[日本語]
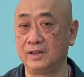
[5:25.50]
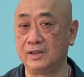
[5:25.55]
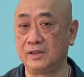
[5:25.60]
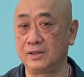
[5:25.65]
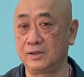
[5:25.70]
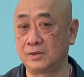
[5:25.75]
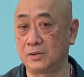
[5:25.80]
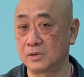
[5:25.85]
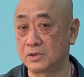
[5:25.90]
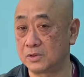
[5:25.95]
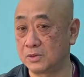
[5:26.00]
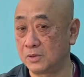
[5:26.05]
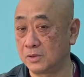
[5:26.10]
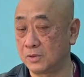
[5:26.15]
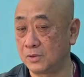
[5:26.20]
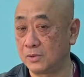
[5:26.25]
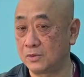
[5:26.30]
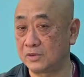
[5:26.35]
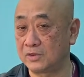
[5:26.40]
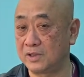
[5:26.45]
鳥栖の
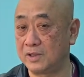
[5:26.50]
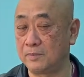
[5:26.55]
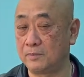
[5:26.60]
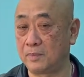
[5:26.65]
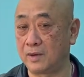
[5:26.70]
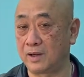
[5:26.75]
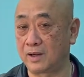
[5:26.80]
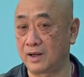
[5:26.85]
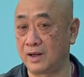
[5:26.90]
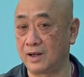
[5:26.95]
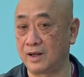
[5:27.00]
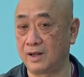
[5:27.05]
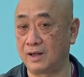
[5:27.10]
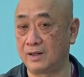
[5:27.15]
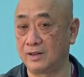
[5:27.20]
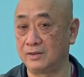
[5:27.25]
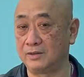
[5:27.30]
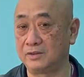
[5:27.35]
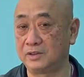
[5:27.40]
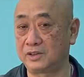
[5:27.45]
ゴールキーパーが
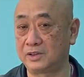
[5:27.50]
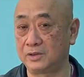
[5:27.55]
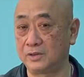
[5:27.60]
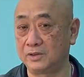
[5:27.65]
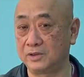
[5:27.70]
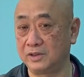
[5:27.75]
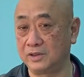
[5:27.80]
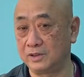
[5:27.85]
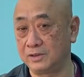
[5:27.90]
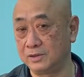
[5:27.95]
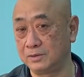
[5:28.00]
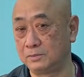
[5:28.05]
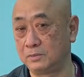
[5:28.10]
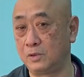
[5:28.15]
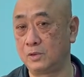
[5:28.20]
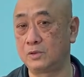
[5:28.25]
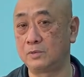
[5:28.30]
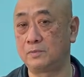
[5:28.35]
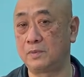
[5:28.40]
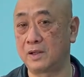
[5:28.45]
後ろにいる
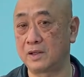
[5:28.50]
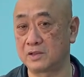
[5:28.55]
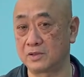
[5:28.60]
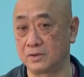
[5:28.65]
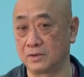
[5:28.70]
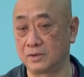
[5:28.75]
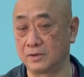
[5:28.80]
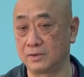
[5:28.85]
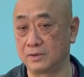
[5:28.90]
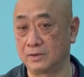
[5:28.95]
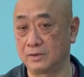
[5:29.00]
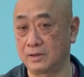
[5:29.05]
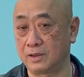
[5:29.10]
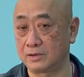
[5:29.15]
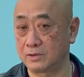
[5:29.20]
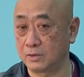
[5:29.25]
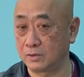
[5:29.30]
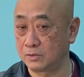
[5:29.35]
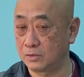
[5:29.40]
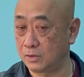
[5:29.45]
ボールパーソンで、
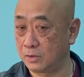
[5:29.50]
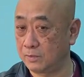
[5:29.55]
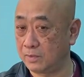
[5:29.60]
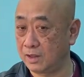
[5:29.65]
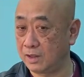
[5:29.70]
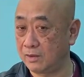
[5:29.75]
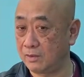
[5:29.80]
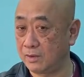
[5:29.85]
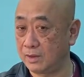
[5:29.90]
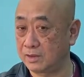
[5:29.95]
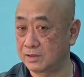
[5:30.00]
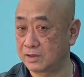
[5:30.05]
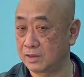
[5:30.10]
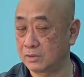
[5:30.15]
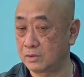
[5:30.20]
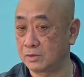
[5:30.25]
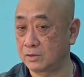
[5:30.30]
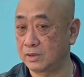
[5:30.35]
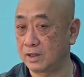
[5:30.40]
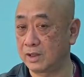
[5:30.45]
その場合は全
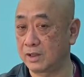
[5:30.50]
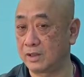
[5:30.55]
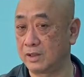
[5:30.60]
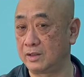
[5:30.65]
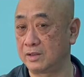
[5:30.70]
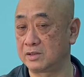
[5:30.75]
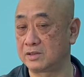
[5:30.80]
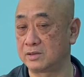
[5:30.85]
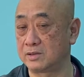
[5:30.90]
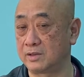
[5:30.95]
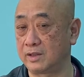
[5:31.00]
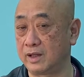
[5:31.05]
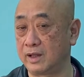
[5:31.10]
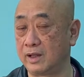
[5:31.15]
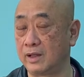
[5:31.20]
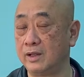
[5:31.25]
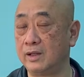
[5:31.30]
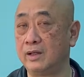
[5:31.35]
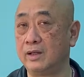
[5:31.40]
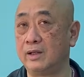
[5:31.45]
国大会ですん
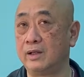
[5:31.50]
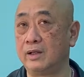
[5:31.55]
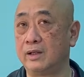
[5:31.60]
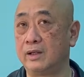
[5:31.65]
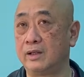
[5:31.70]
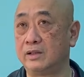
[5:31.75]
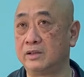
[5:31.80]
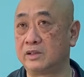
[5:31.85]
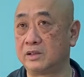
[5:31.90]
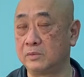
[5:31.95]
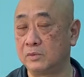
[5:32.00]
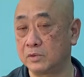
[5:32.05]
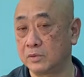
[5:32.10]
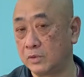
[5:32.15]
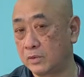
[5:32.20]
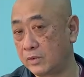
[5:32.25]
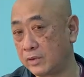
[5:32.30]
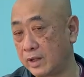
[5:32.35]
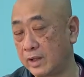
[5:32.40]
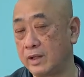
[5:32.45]
で、えー、地元
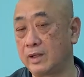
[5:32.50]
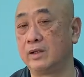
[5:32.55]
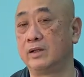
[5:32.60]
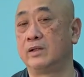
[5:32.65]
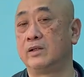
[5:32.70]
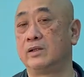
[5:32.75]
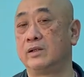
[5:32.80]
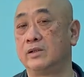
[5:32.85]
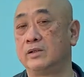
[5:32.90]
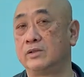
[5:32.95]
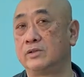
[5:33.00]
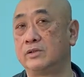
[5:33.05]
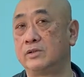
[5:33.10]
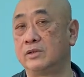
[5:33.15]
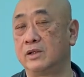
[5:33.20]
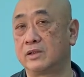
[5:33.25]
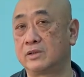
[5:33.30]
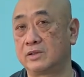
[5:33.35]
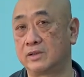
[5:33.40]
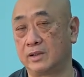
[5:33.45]
のね中
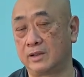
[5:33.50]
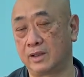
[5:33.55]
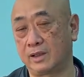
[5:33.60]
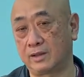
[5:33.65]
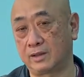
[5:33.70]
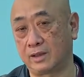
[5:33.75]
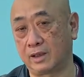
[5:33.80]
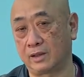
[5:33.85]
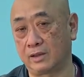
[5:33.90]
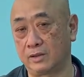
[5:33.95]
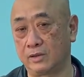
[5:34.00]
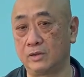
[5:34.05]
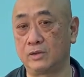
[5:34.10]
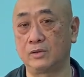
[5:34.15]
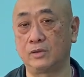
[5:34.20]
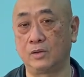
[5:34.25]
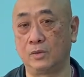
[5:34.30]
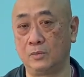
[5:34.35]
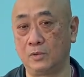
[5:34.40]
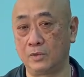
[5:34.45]
学生だった
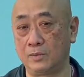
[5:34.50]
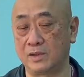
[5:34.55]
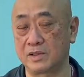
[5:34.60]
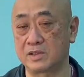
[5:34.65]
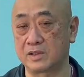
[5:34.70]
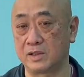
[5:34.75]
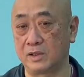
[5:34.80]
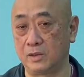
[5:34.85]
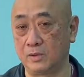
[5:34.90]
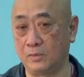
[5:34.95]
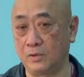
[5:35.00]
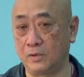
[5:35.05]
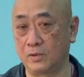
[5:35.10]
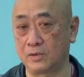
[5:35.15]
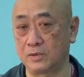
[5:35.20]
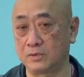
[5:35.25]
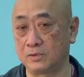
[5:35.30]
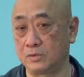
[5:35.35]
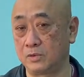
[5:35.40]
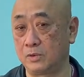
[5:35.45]
と思いますけど
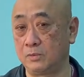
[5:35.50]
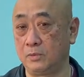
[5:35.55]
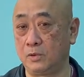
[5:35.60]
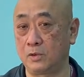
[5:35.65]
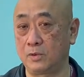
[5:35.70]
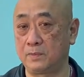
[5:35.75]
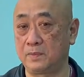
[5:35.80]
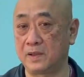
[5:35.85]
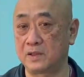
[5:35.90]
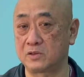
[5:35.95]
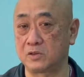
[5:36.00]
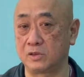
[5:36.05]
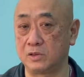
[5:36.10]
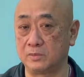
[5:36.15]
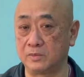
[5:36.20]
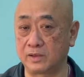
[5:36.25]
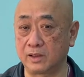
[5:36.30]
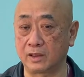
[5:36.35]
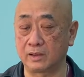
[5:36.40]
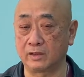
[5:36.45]
も、そのボールパーソンに
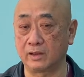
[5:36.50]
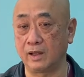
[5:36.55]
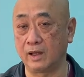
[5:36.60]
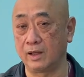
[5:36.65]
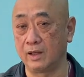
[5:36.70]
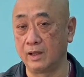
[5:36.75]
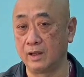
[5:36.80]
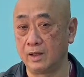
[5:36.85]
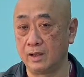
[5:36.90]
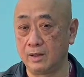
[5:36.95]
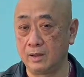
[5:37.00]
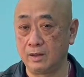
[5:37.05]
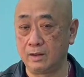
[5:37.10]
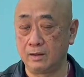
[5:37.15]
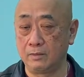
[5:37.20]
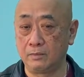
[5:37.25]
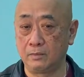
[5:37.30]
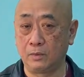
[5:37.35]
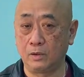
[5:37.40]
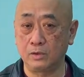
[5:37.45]
向かって「
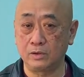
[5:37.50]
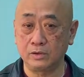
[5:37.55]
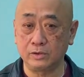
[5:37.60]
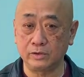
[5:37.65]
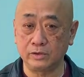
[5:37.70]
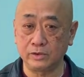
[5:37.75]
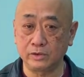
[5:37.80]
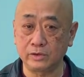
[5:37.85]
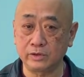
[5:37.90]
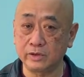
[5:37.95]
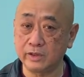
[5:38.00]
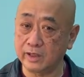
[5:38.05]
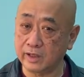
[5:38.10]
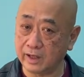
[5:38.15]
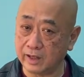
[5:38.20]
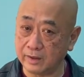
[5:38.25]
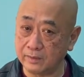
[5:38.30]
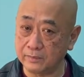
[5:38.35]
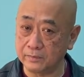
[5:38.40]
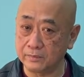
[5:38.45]
ボールゆっくり
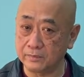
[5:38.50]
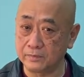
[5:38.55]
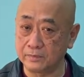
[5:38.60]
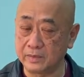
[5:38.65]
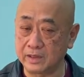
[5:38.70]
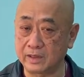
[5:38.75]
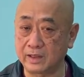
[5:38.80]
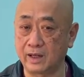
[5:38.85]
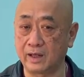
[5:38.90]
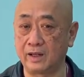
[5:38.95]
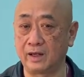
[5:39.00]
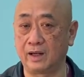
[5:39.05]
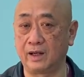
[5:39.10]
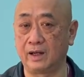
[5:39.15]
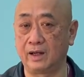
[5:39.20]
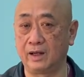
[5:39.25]
ね」みたいな